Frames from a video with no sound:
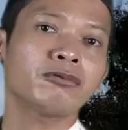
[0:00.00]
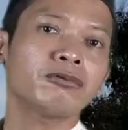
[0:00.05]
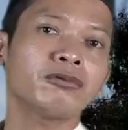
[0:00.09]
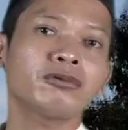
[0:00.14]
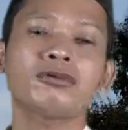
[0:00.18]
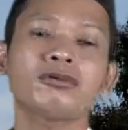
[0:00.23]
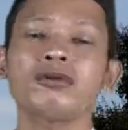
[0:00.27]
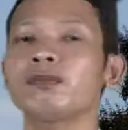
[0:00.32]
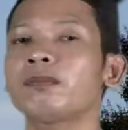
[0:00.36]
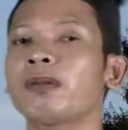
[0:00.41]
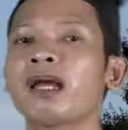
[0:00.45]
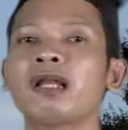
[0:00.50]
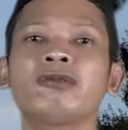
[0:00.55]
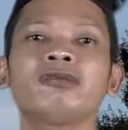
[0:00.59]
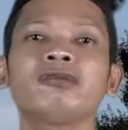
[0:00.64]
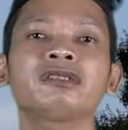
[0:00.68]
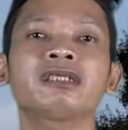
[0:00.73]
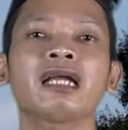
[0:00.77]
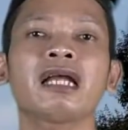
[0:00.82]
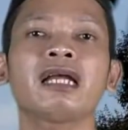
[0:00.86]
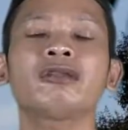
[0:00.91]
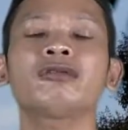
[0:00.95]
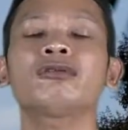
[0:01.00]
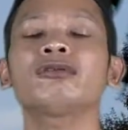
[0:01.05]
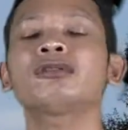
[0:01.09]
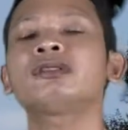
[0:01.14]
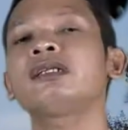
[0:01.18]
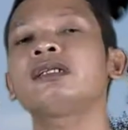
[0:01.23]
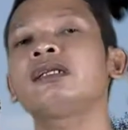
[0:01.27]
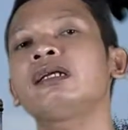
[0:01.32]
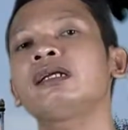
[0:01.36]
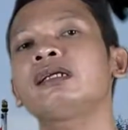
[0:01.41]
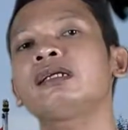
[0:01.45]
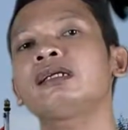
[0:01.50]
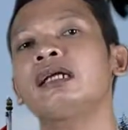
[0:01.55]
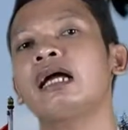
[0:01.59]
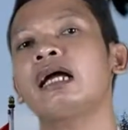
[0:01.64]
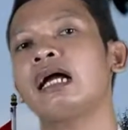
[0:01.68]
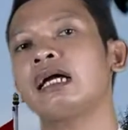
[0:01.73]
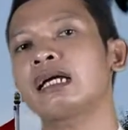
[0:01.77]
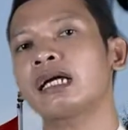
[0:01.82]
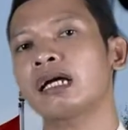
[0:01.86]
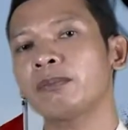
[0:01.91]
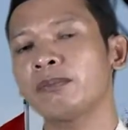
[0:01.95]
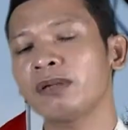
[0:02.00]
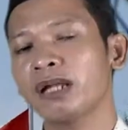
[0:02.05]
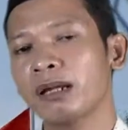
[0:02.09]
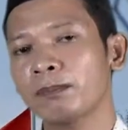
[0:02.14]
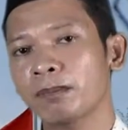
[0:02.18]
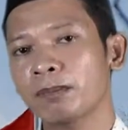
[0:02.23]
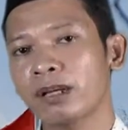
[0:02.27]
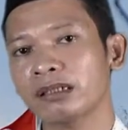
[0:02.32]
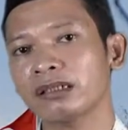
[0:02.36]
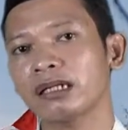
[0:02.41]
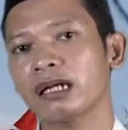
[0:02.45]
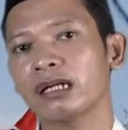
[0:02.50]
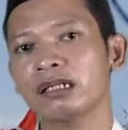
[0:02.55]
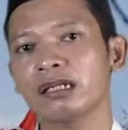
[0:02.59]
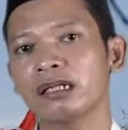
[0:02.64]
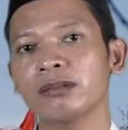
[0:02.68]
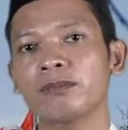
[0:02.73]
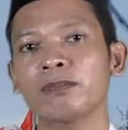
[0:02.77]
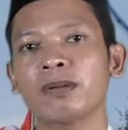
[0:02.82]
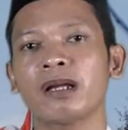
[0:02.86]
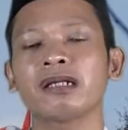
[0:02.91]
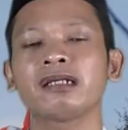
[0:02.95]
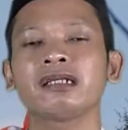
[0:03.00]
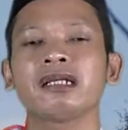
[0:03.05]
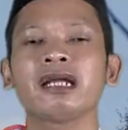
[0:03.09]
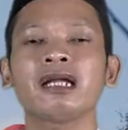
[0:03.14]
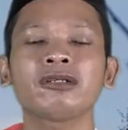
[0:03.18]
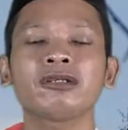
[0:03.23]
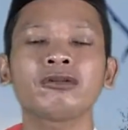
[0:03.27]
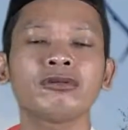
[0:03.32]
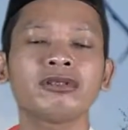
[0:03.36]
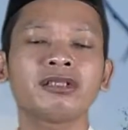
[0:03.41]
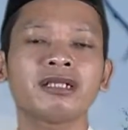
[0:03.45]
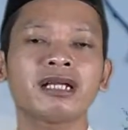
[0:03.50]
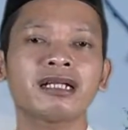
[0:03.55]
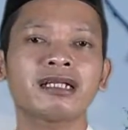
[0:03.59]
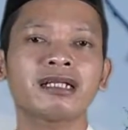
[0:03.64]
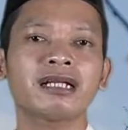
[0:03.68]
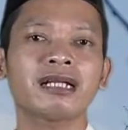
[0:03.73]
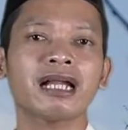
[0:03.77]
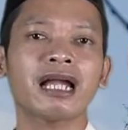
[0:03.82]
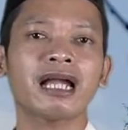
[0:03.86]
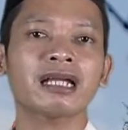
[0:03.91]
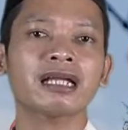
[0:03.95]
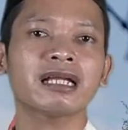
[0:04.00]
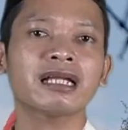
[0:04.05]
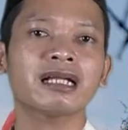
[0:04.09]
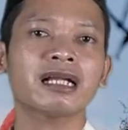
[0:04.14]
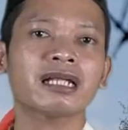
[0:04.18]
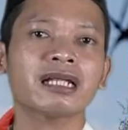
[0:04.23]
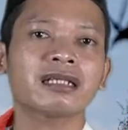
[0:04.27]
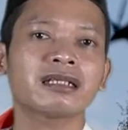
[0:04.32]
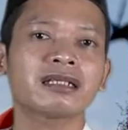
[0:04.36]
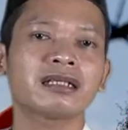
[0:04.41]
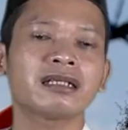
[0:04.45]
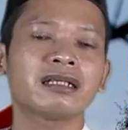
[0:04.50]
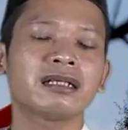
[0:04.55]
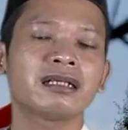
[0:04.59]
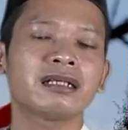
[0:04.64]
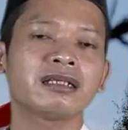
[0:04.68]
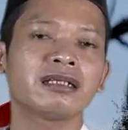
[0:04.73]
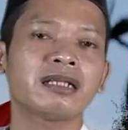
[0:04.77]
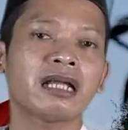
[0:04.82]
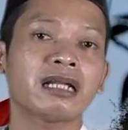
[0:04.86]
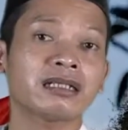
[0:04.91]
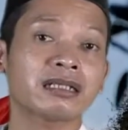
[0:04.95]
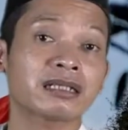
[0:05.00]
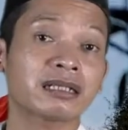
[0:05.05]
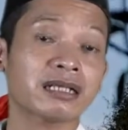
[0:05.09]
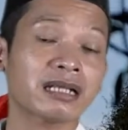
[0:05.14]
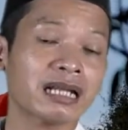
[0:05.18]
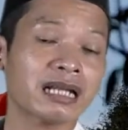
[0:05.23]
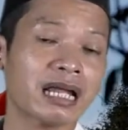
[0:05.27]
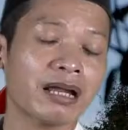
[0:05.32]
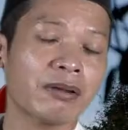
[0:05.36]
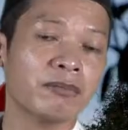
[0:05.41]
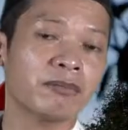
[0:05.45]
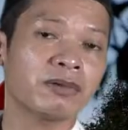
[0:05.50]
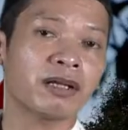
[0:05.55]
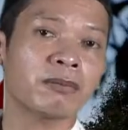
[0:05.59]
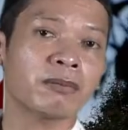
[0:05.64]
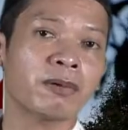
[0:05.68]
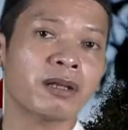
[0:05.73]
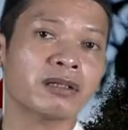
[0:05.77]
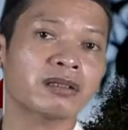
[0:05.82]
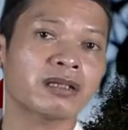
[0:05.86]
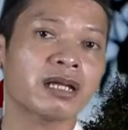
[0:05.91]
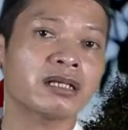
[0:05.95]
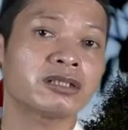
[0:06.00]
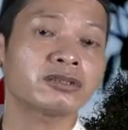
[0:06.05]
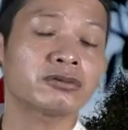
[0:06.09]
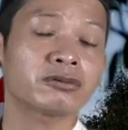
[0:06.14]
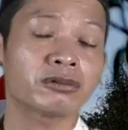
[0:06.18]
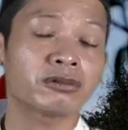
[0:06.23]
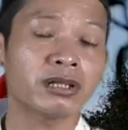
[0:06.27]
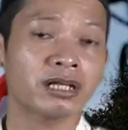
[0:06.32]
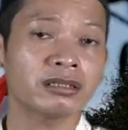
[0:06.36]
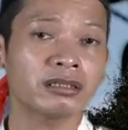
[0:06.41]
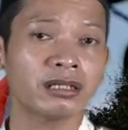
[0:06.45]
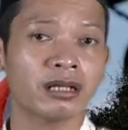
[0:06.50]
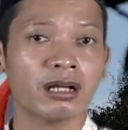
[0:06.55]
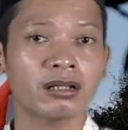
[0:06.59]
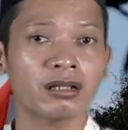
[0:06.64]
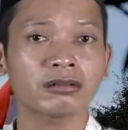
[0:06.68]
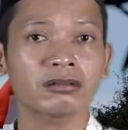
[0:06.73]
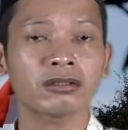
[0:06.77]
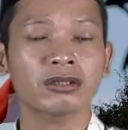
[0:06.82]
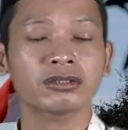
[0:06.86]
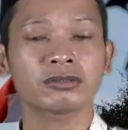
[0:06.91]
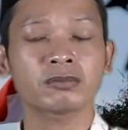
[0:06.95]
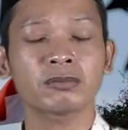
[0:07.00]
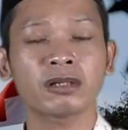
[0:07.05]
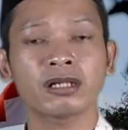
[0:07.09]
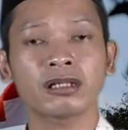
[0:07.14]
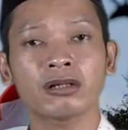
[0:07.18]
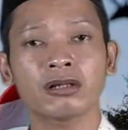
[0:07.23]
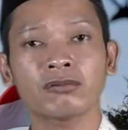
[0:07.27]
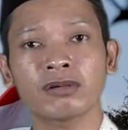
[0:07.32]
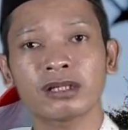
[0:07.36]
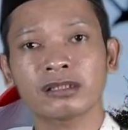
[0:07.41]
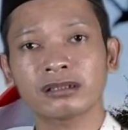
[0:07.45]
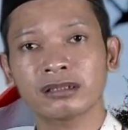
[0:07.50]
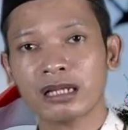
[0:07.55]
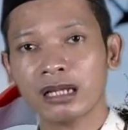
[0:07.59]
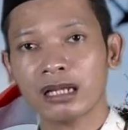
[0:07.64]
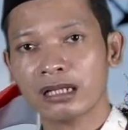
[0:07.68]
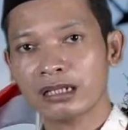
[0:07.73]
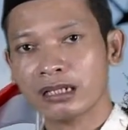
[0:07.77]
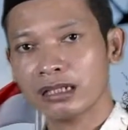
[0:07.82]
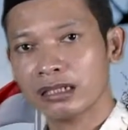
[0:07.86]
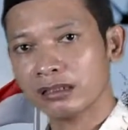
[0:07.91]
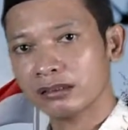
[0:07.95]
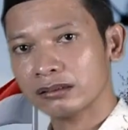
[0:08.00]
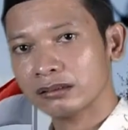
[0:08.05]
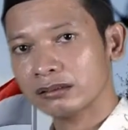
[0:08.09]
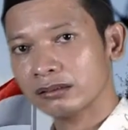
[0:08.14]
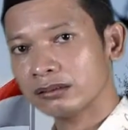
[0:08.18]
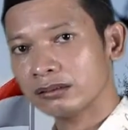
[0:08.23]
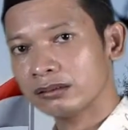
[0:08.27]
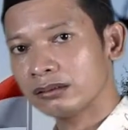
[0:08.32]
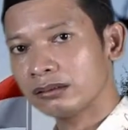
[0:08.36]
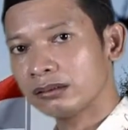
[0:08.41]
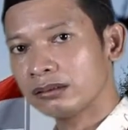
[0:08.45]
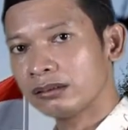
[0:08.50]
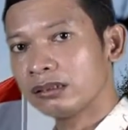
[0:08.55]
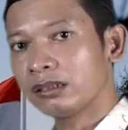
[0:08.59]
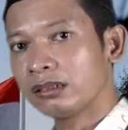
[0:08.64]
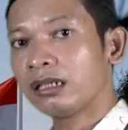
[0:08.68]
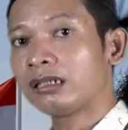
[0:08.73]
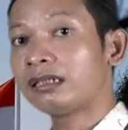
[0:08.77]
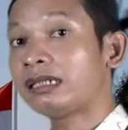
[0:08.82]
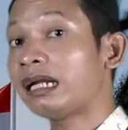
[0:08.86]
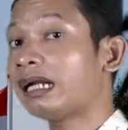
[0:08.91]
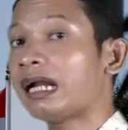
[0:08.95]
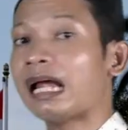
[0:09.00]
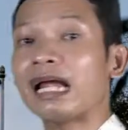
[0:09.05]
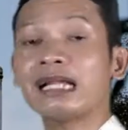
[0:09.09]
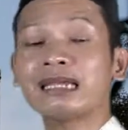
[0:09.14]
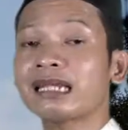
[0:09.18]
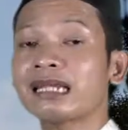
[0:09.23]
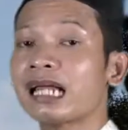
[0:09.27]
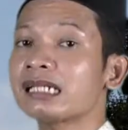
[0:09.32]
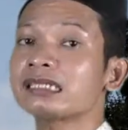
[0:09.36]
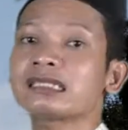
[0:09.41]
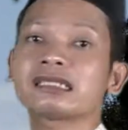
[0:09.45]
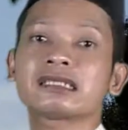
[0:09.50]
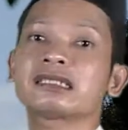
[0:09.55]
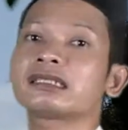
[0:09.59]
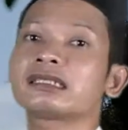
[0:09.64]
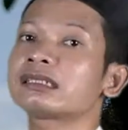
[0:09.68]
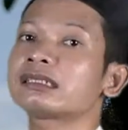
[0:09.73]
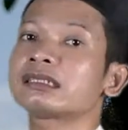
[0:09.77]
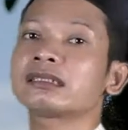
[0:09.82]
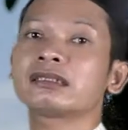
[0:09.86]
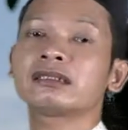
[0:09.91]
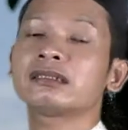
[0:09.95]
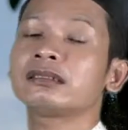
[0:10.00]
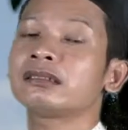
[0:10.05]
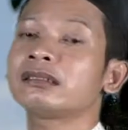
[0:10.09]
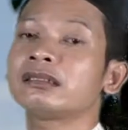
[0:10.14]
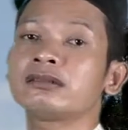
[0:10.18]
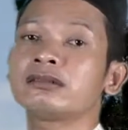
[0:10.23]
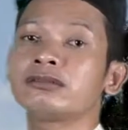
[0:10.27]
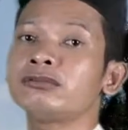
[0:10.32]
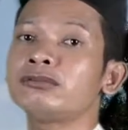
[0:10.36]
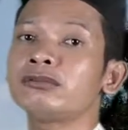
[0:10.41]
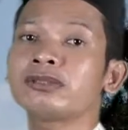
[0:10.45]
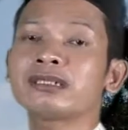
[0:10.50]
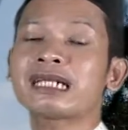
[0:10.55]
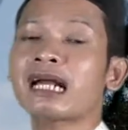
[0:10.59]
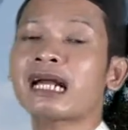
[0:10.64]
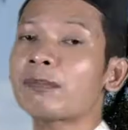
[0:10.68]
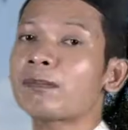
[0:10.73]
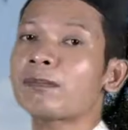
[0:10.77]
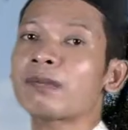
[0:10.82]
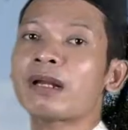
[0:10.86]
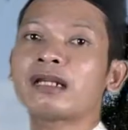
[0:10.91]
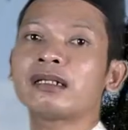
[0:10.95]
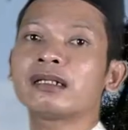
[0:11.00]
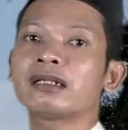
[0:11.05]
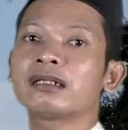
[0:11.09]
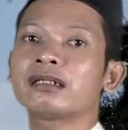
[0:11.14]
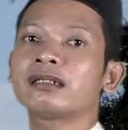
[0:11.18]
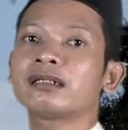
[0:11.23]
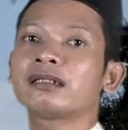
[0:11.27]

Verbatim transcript: untuk manusia itu sendiri akan mendapatkan kebahagiaan dunia dan akhirat dan kelak mendapatkan surganya Allah Subhanahu wa taala. Dan atas ungkapan